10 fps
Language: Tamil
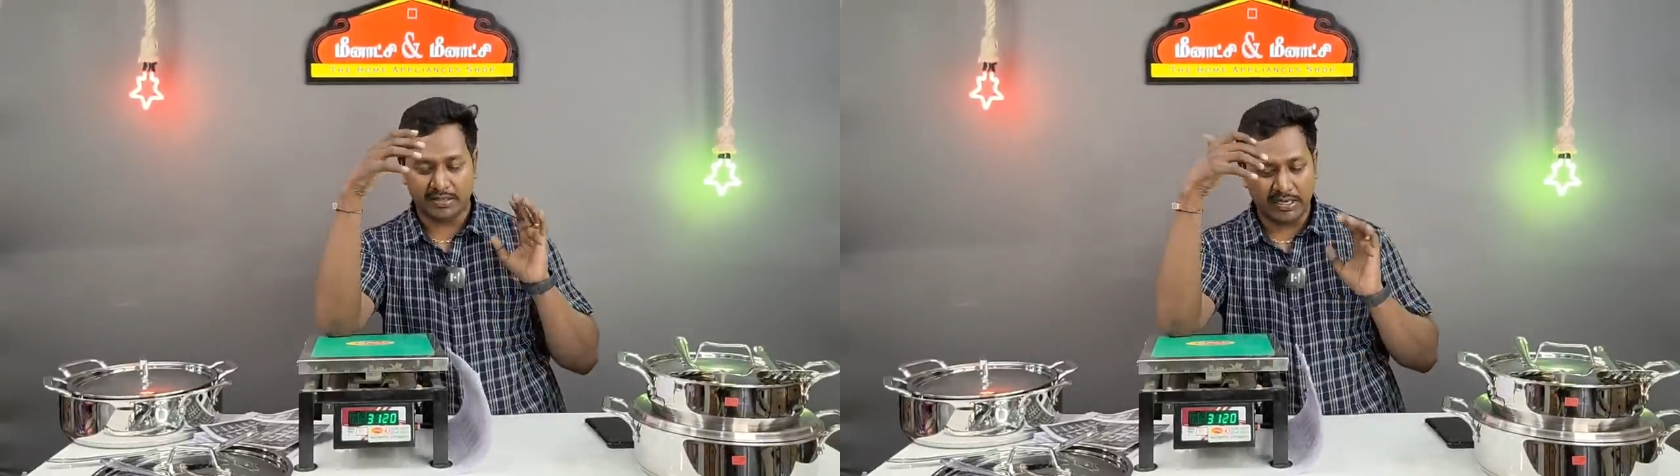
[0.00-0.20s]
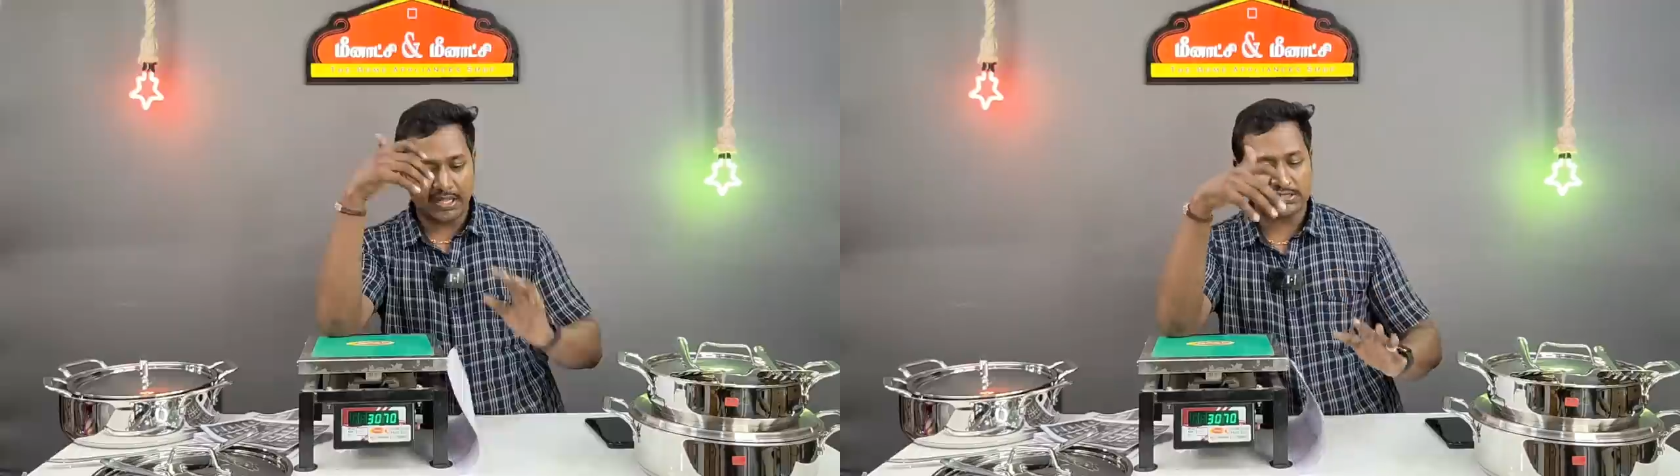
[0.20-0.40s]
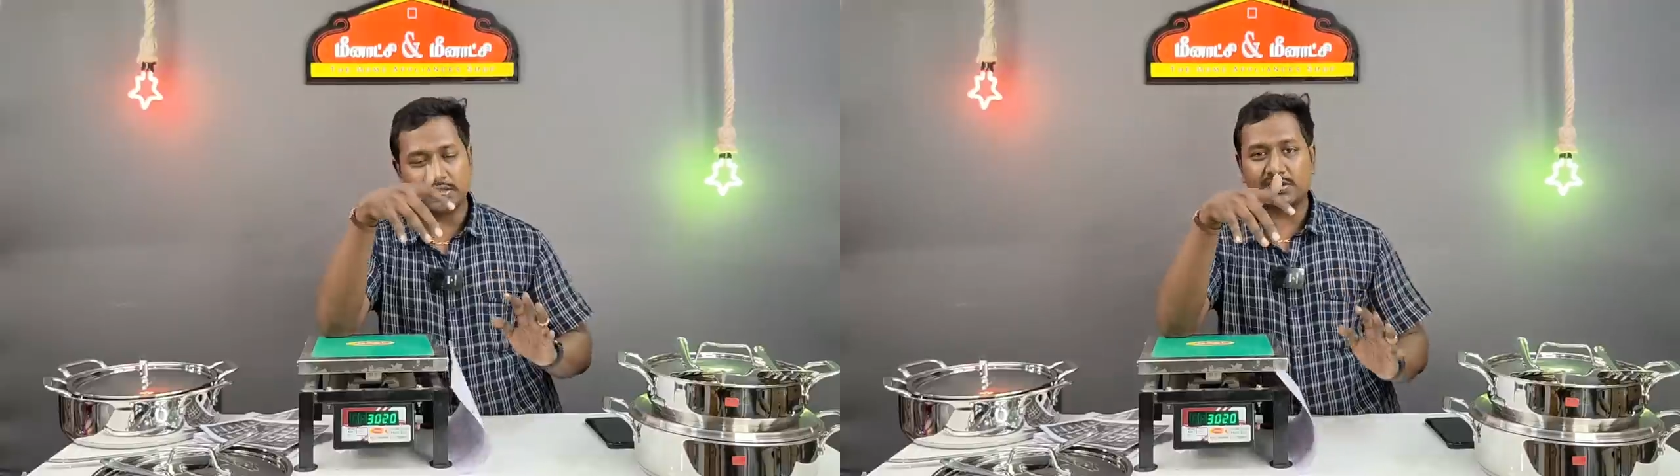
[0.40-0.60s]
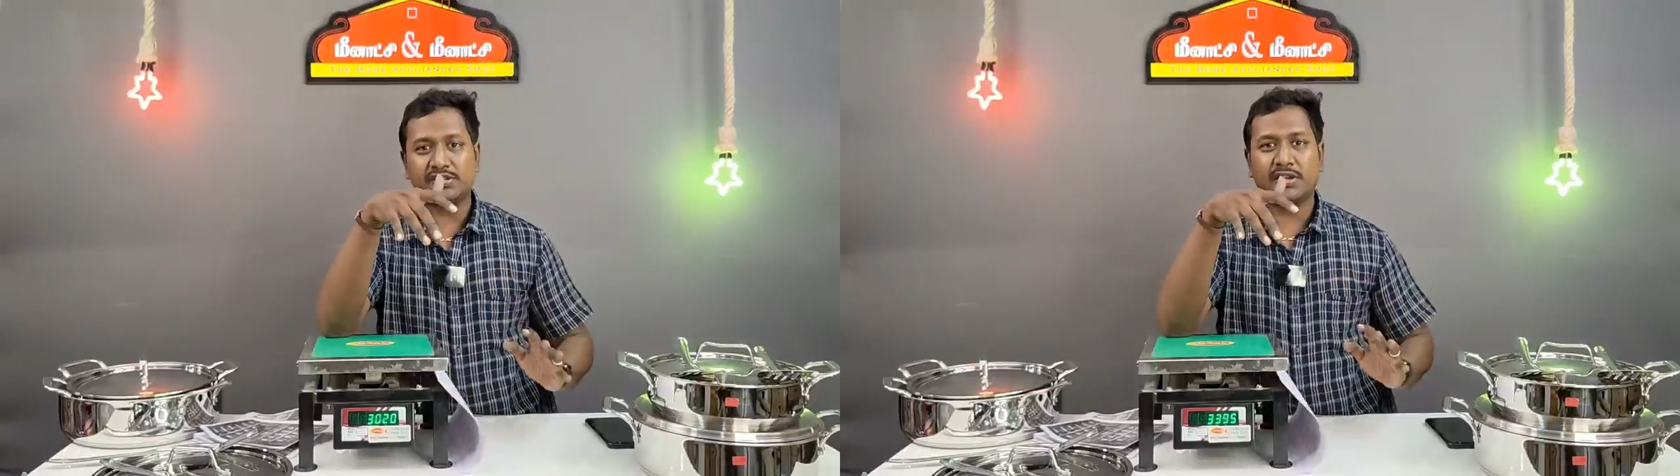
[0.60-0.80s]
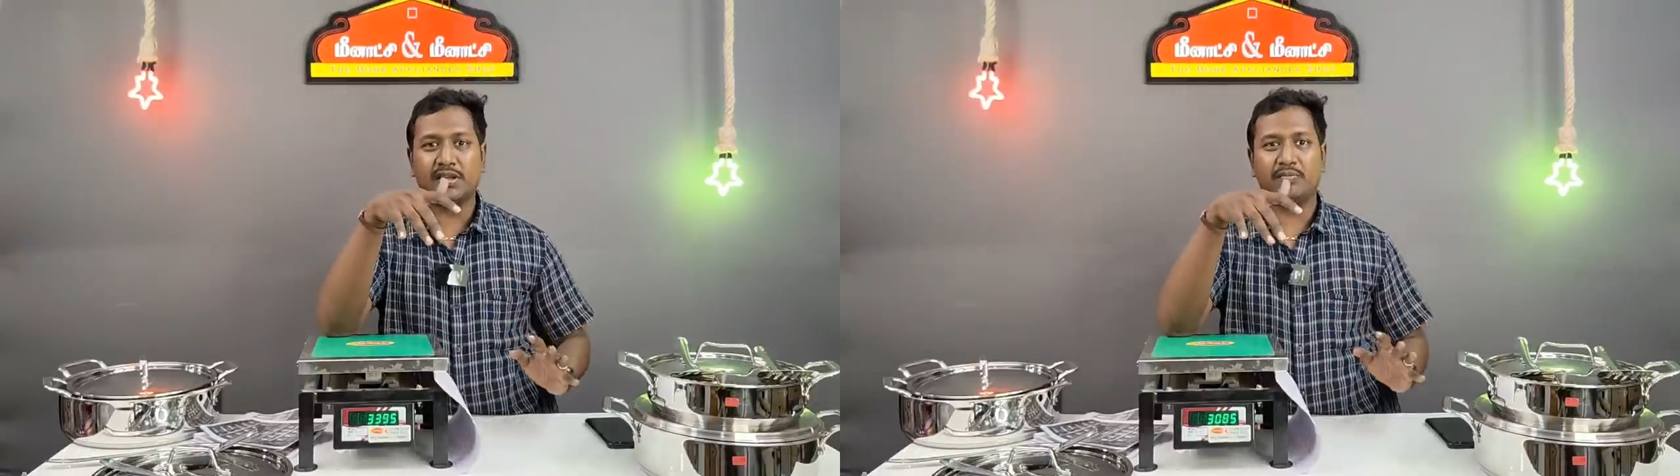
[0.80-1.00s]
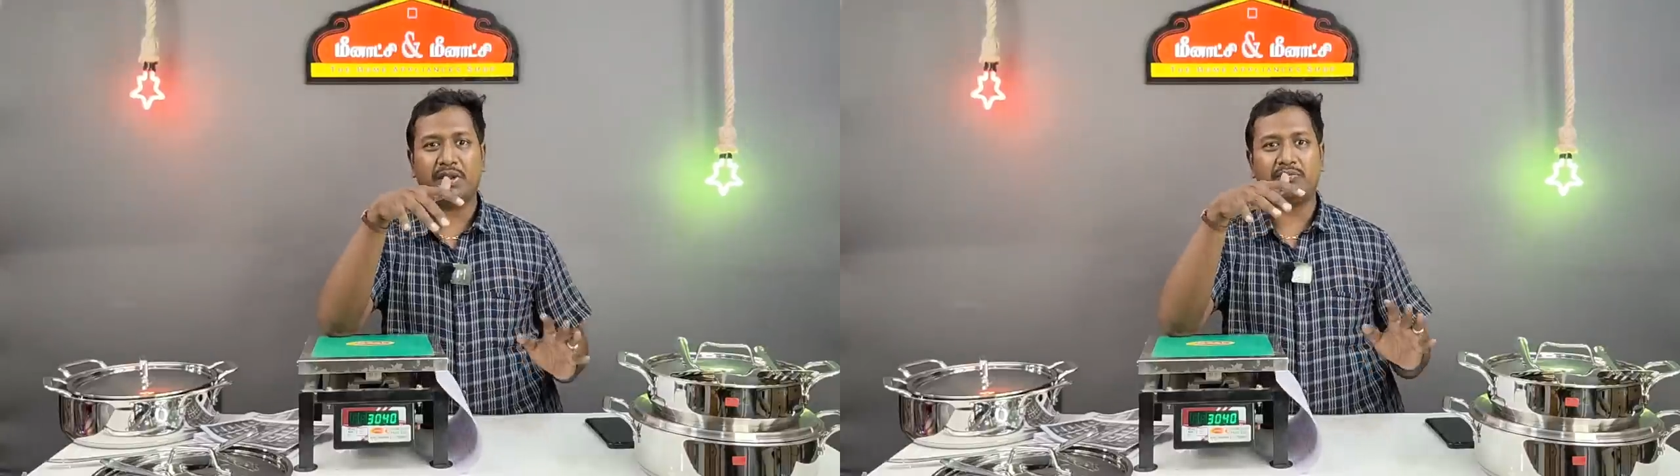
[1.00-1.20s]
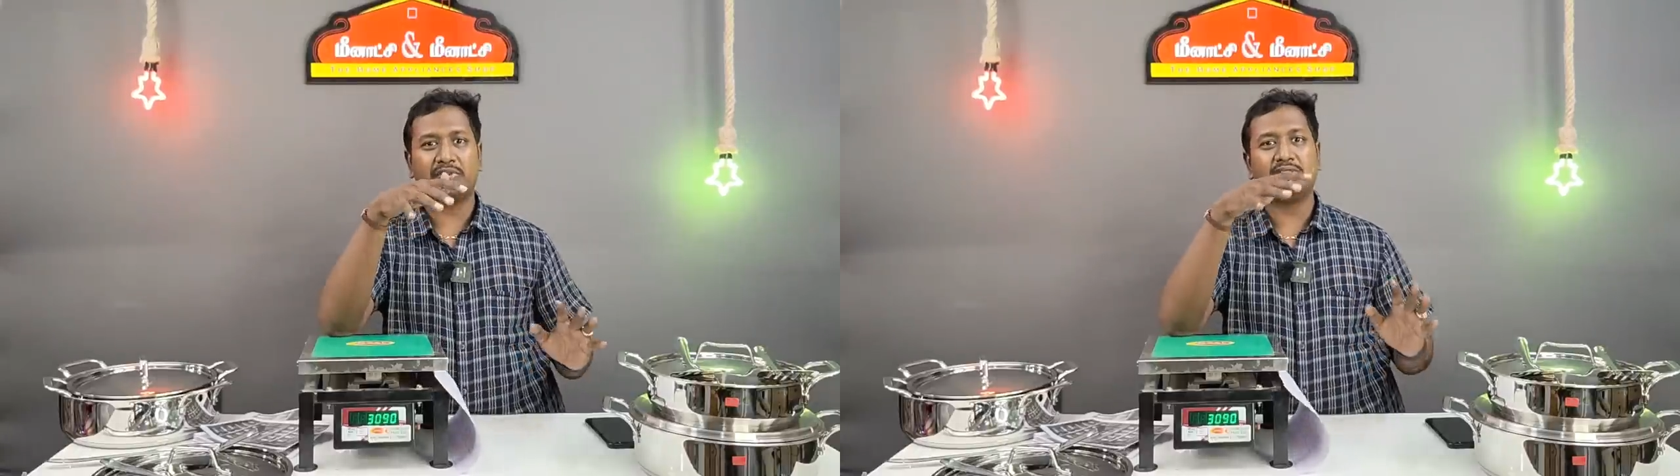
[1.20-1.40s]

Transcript: நீலா சந்திரசேகர் மேம்